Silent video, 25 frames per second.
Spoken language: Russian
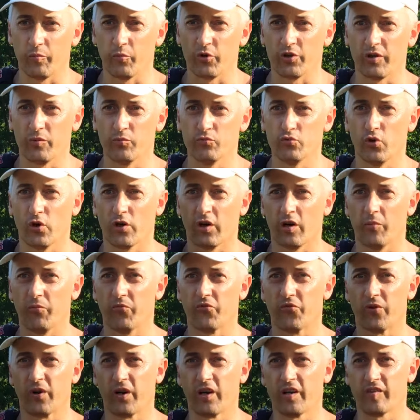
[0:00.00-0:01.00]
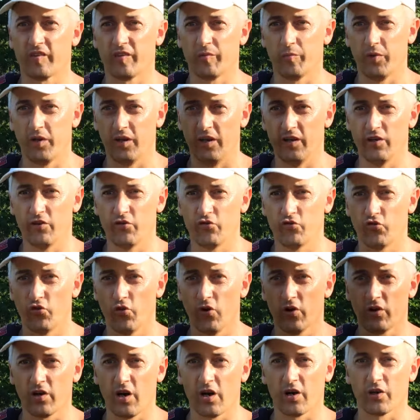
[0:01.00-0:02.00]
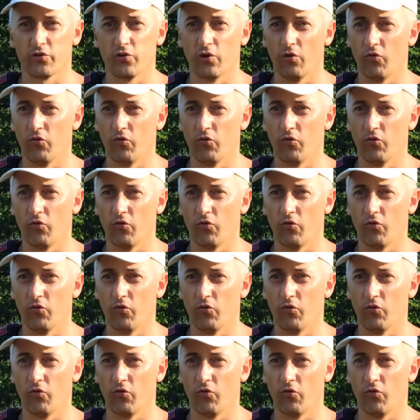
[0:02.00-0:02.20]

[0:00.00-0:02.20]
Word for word: мотоблоком, фрезом или еще как.